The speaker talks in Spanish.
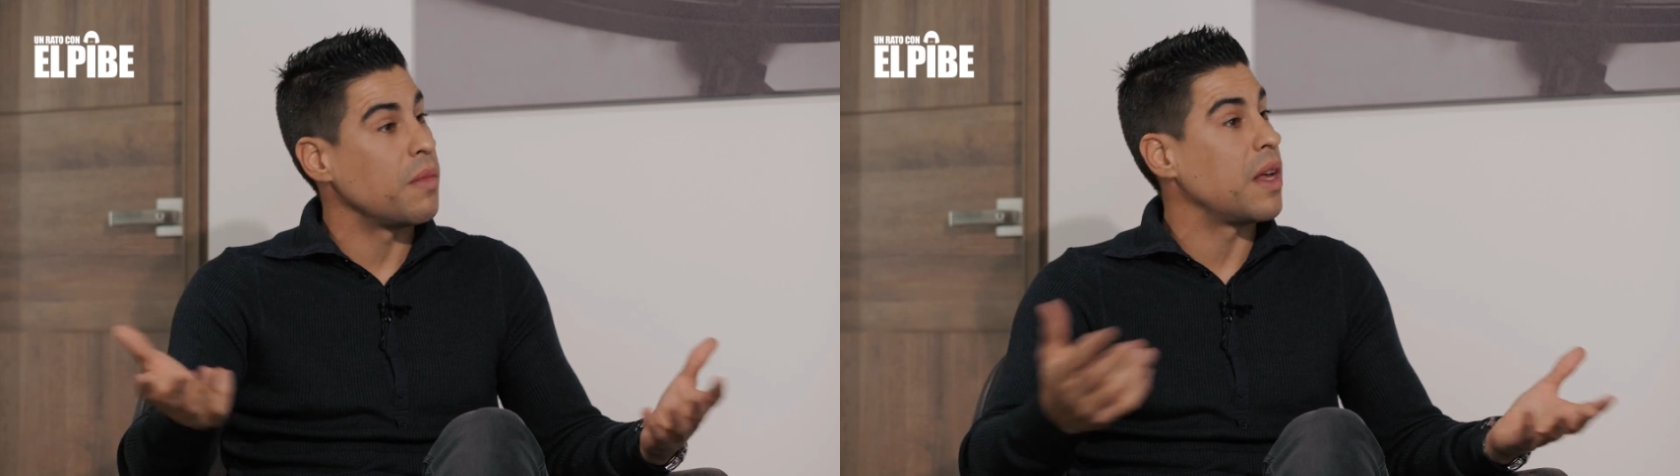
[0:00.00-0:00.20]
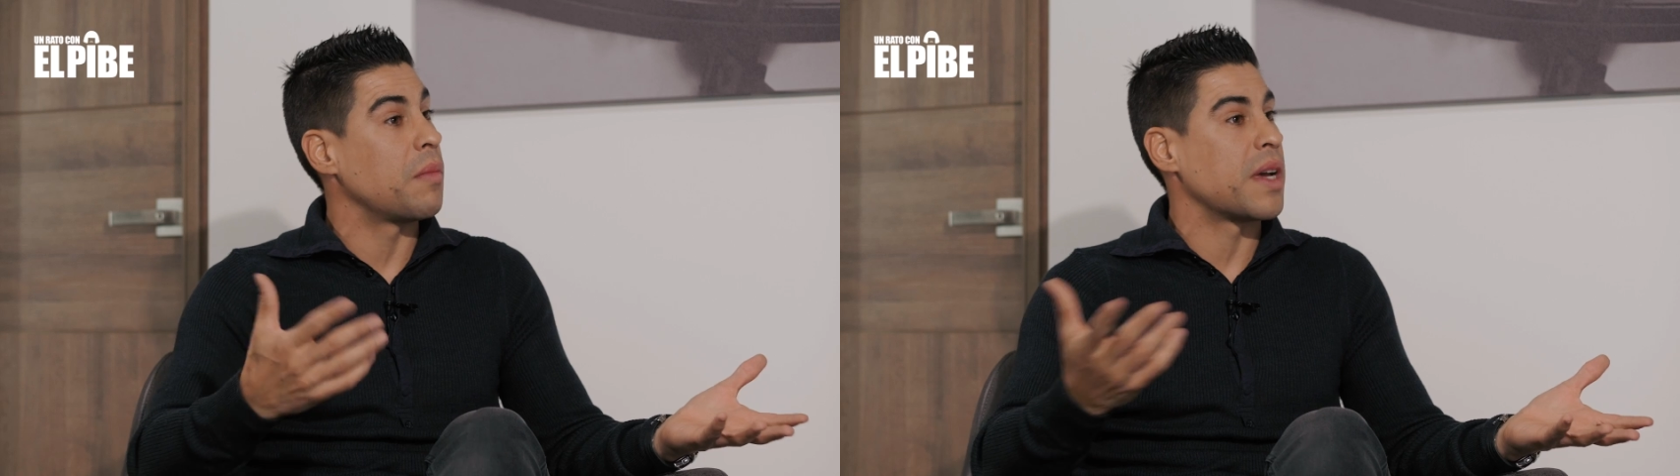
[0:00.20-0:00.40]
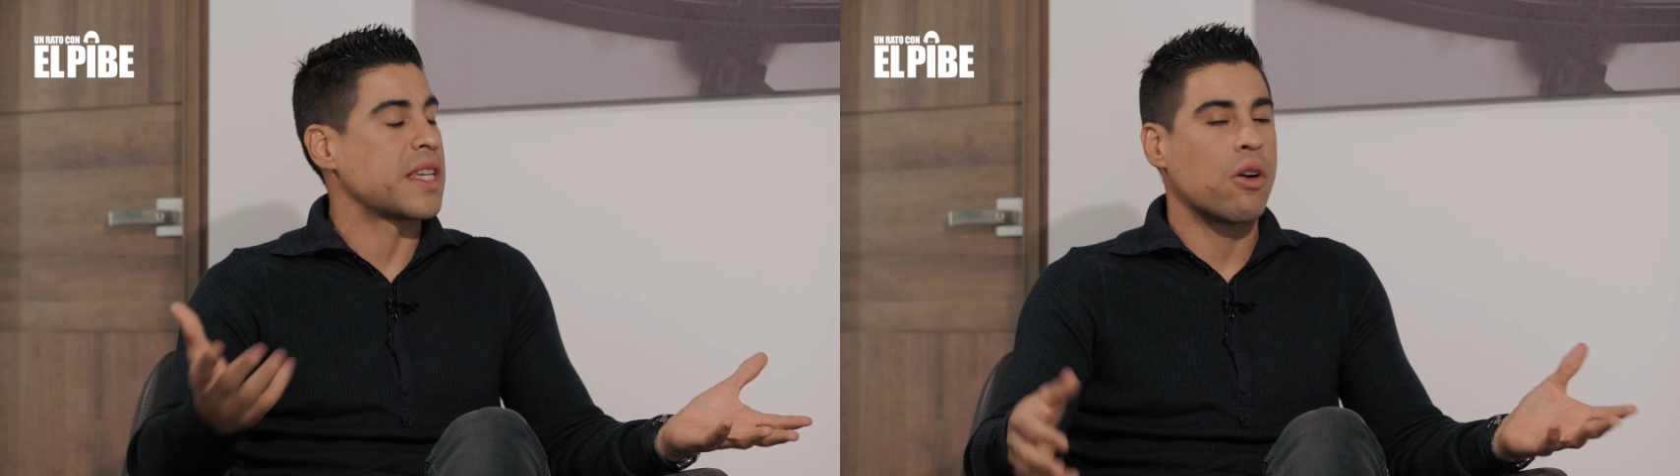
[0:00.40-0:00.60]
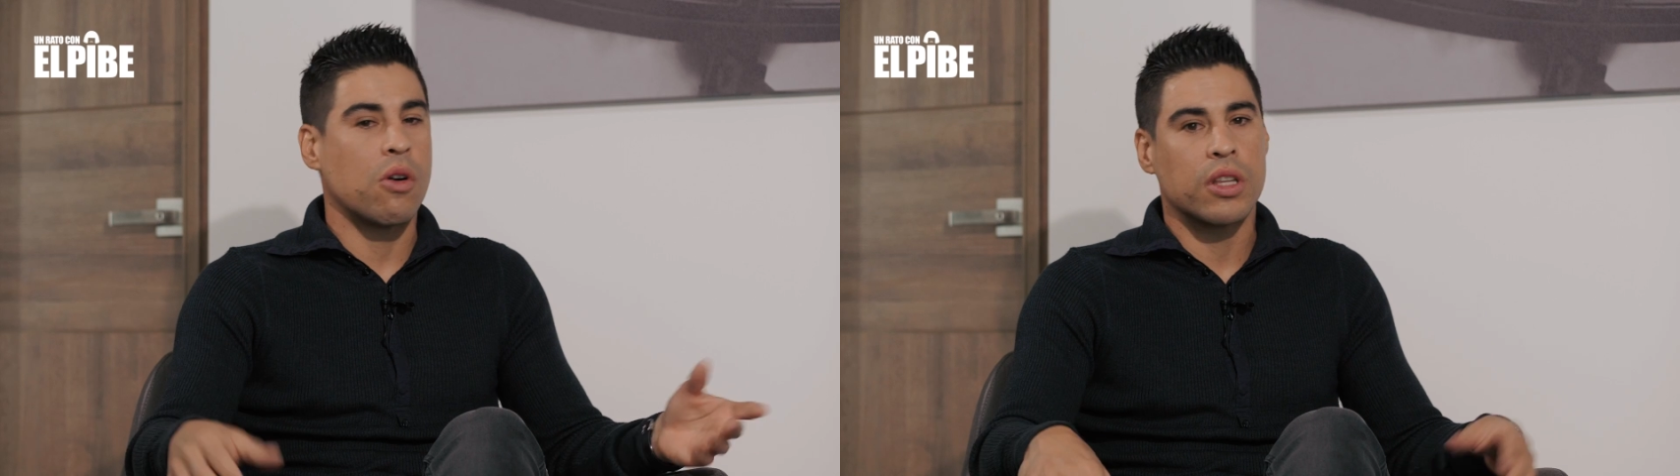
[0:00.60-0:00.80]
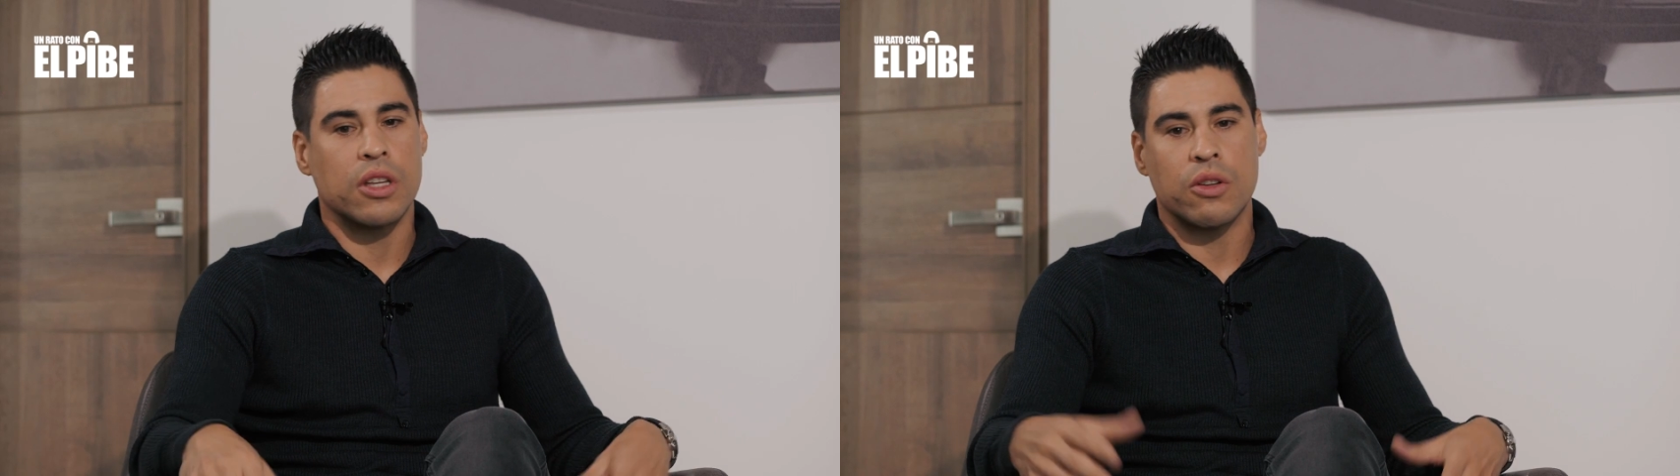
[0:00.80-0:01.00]
el, más
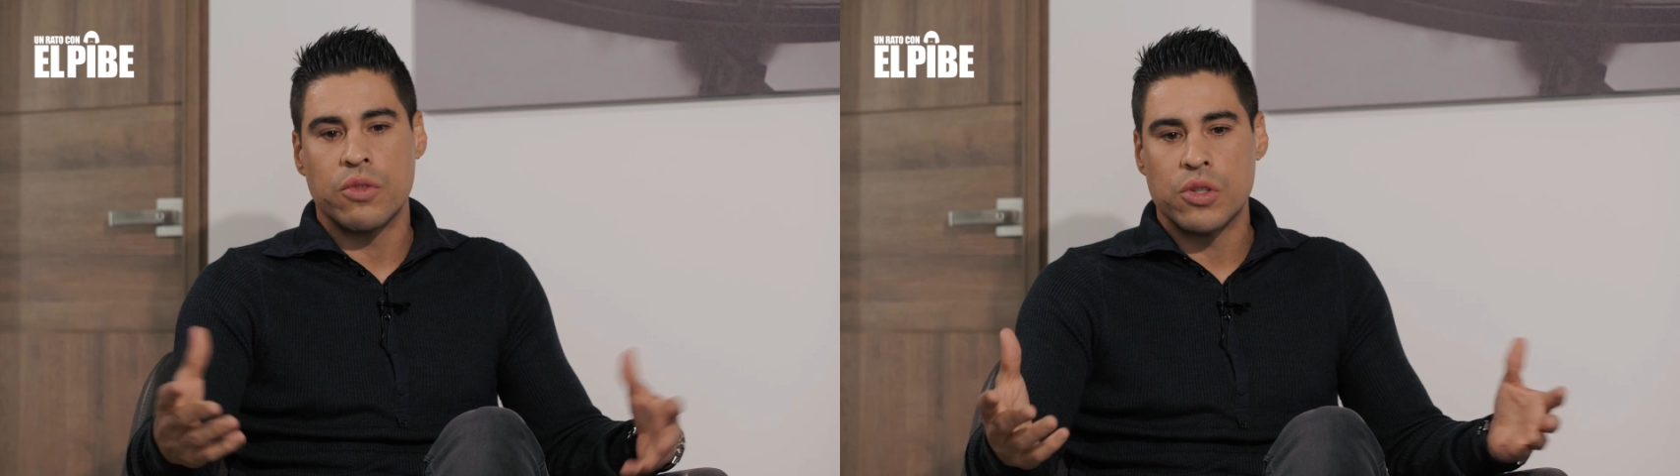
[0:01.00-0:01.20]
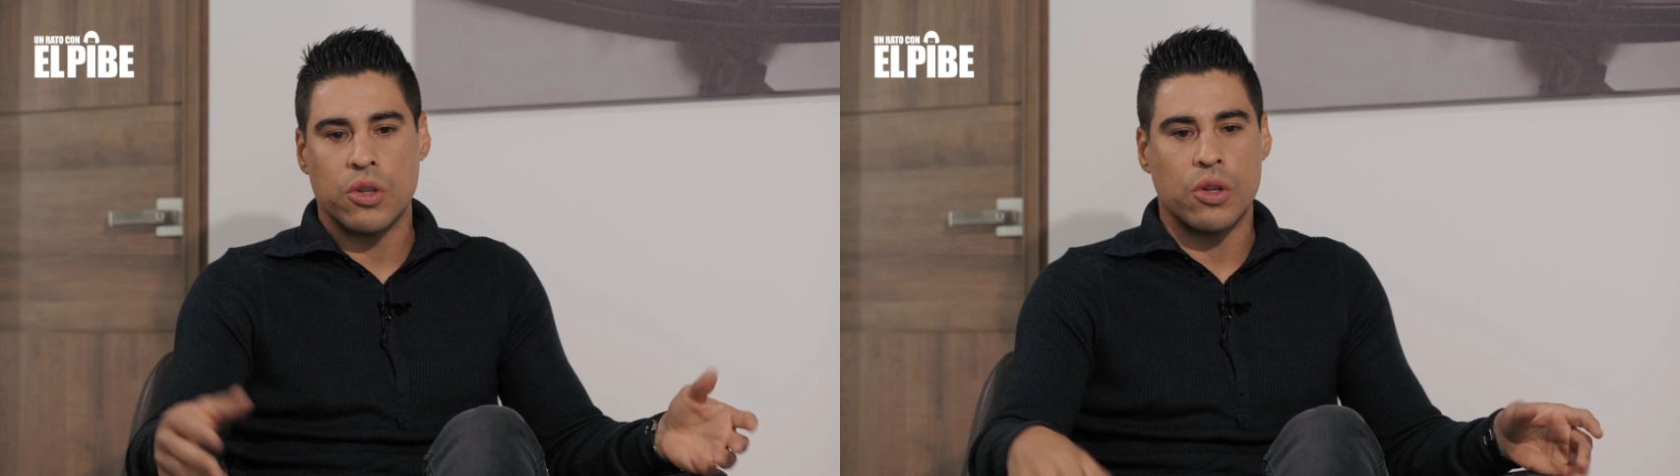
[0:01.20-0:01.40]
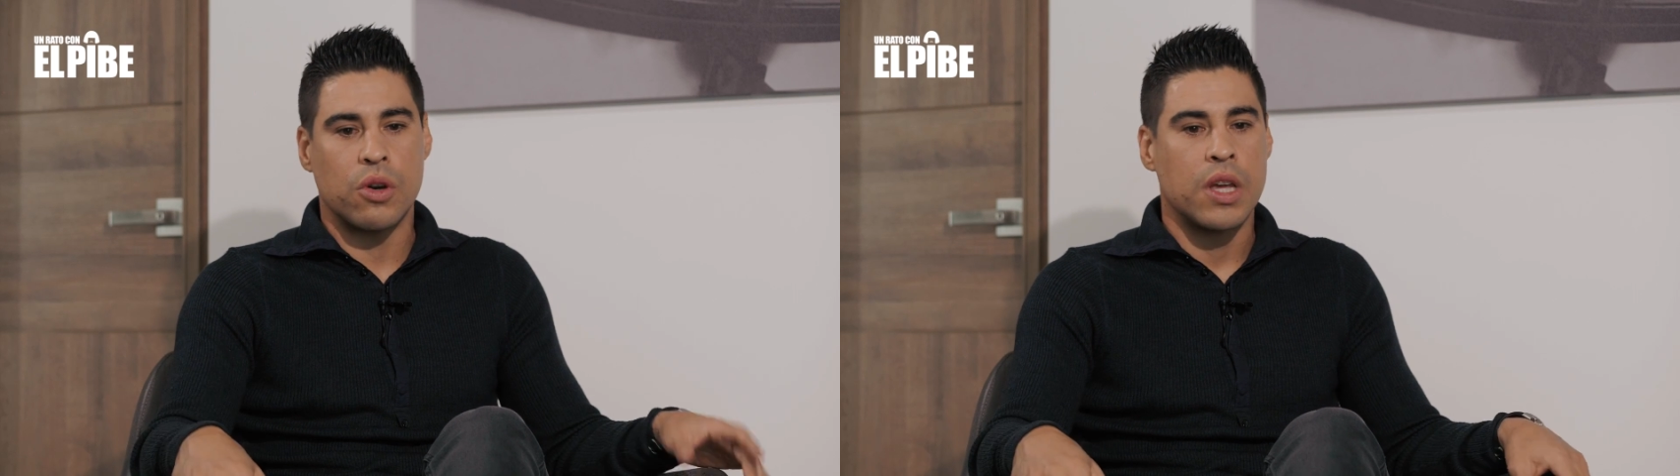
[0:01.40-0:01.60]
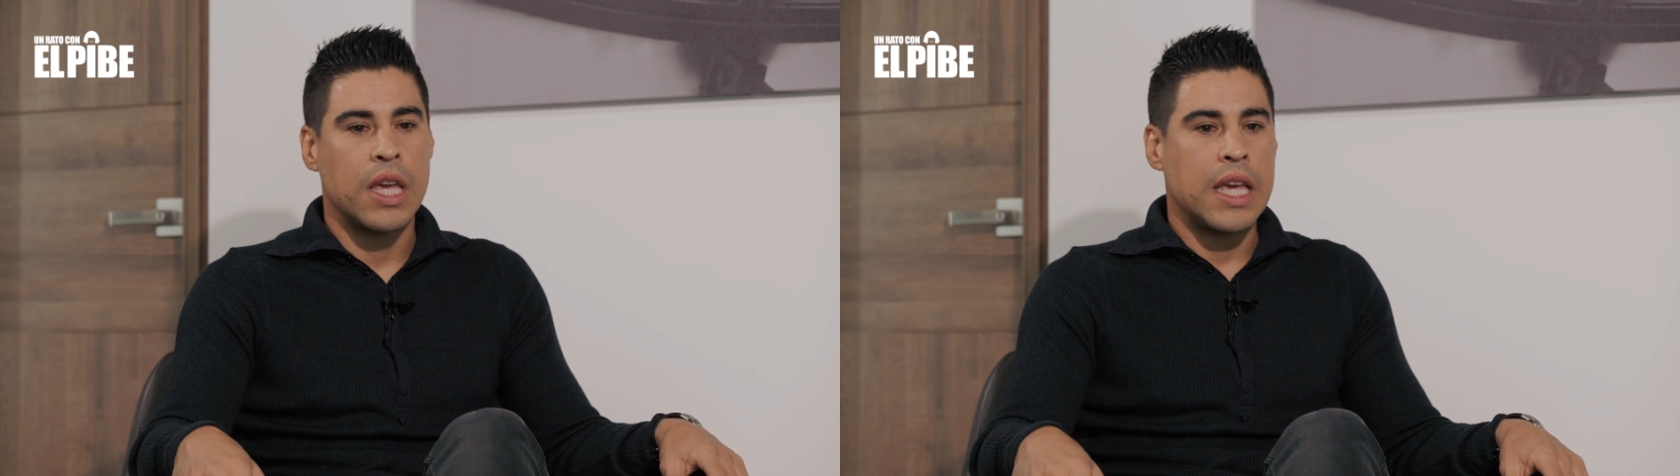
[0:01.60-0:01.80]
acorde, no funcionó.